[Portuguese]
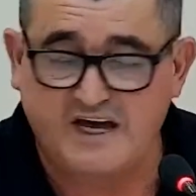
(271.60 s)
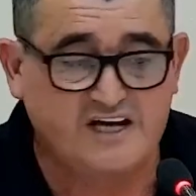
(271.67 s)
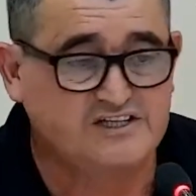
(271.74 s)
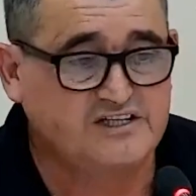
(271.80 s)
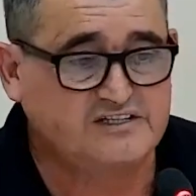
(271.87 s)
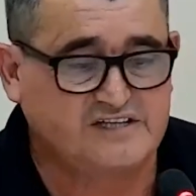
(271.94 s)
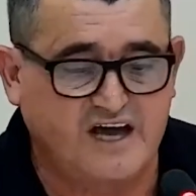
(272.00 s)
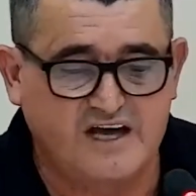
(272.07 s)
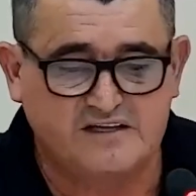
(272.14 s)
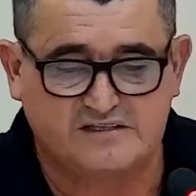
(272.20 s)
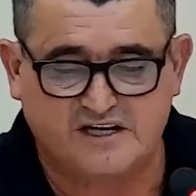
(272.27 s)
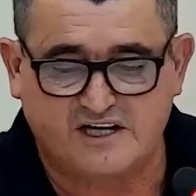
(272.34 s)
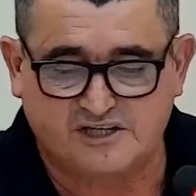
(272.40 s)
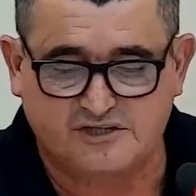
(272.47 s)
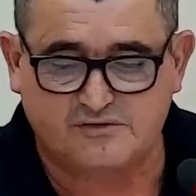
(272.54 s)
seja
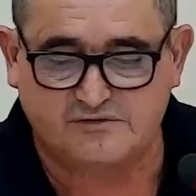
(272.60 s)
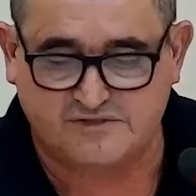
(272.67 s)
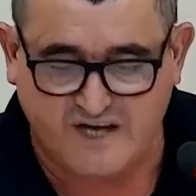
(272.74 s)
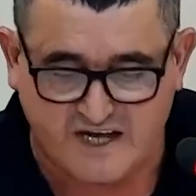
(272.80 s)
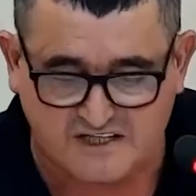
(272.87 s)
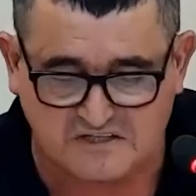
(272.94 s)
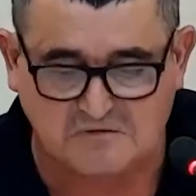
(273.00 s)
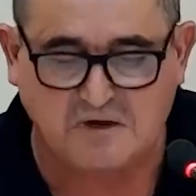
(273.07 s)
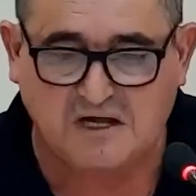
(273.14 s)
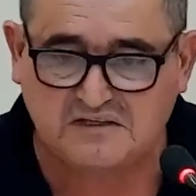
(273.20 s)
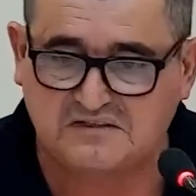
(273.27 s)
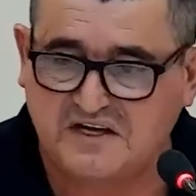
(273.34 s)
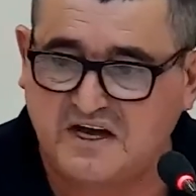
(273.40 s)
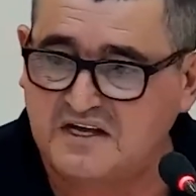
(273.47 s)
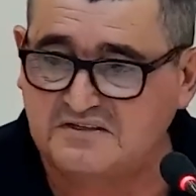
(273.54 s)
100, seja 200,
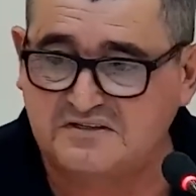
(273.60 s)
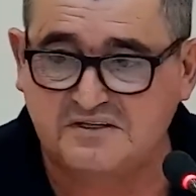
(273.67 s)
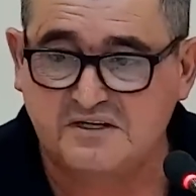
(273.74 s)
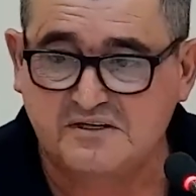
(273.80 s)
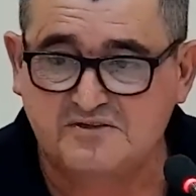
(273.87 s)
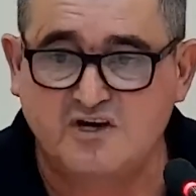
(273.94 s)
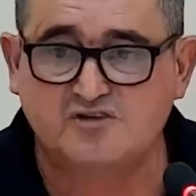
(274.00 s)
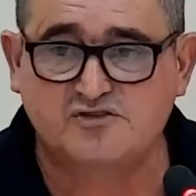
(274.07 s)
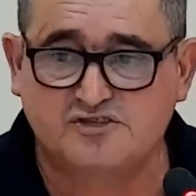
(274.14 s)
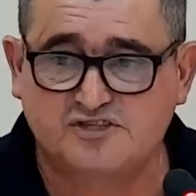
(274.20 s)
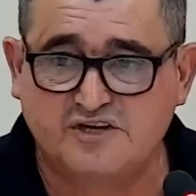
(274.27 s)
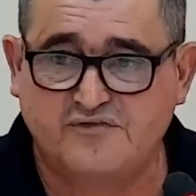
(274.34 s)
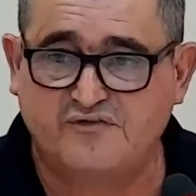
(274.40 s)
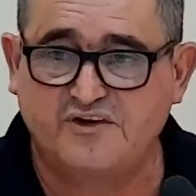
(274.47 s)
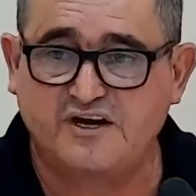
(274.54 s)
400,
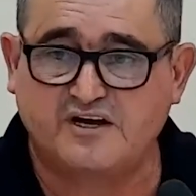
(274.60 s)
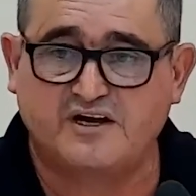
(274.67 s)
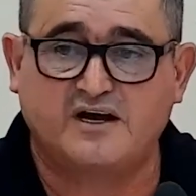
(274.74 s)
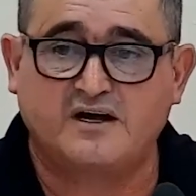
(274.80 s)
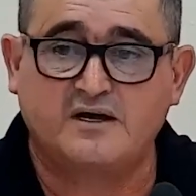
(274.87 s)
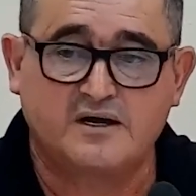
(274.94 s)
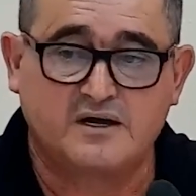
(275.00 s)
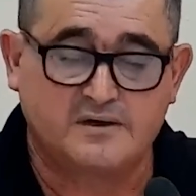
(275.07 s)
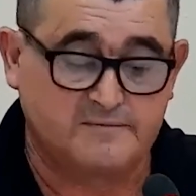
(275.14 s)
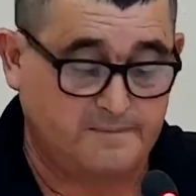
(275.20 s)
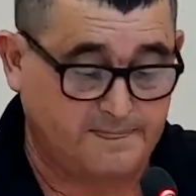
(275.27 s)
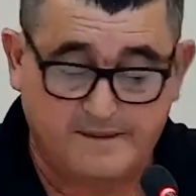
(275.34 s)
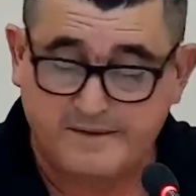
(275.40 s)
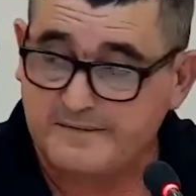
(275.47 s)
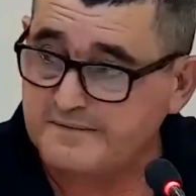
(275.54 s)
não justifica
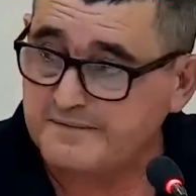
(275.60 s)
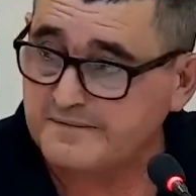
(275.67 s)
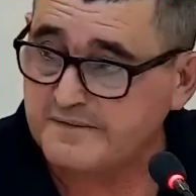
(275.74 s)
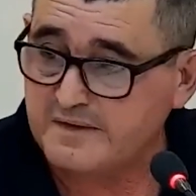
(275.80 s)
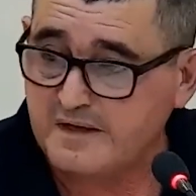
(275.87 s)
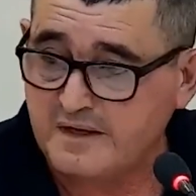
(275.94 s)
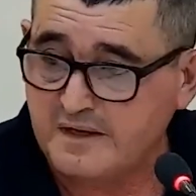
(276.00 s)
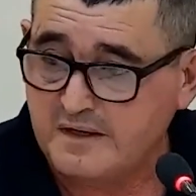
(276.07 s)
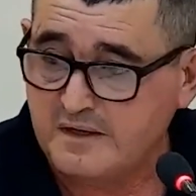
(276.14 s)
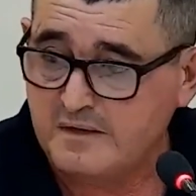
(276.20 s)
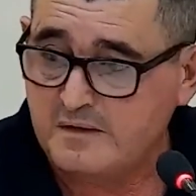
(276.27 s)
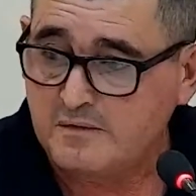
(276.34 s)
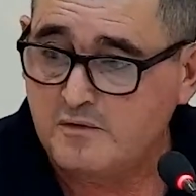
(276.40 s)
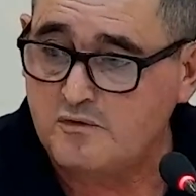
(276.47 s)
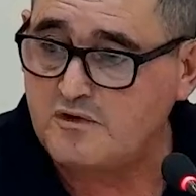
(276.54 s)

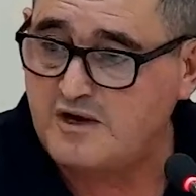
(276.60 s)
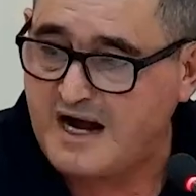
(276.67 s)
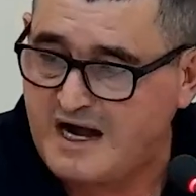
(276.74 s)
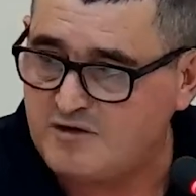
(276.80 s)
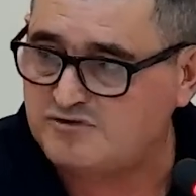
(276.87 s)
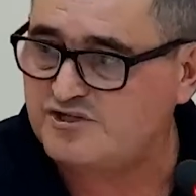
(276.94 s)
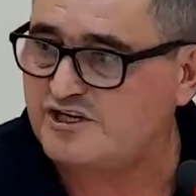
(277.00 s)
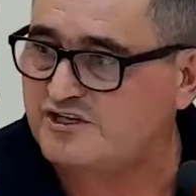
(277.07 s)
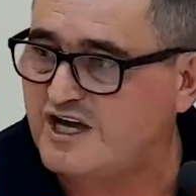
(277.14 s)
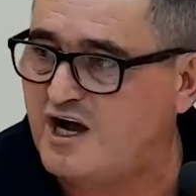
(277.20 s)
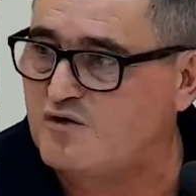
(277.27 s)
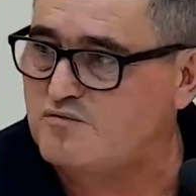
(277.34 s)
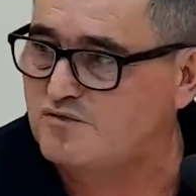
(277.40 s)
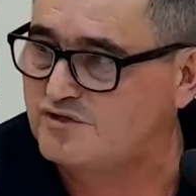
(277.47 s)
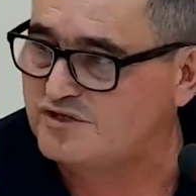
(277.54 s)
o caos que
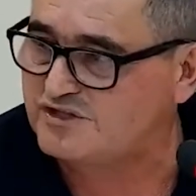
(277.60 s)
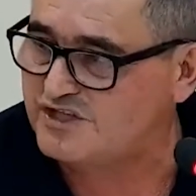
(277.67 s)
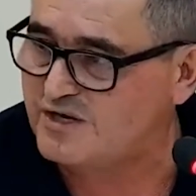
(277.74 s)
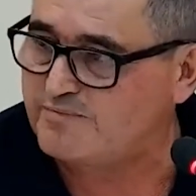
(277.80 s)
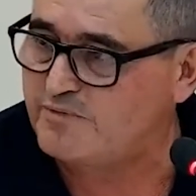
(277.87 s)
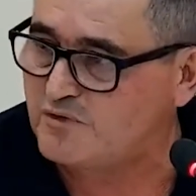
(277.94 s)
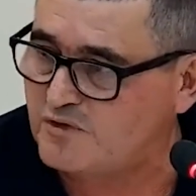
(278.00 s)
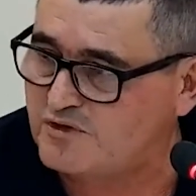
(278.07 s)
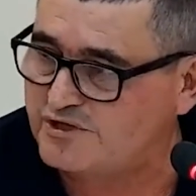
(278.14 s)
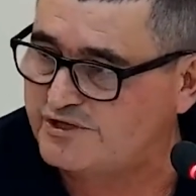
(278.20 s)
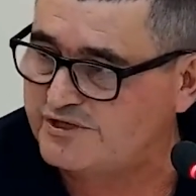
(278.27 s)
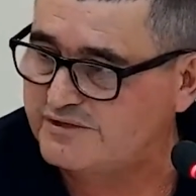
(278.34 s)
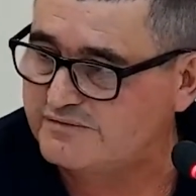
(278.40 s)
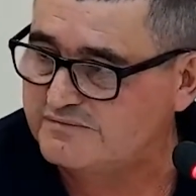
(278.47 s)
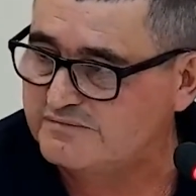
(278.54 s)
está o município
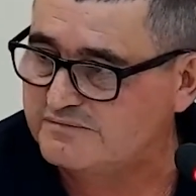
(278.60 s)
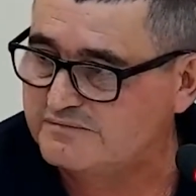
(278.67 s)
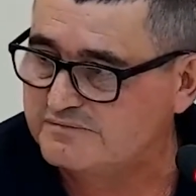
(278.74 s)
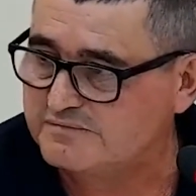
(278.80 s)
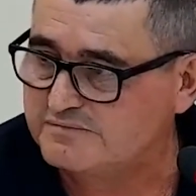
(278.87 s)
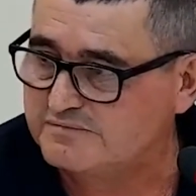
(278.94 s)
hoje.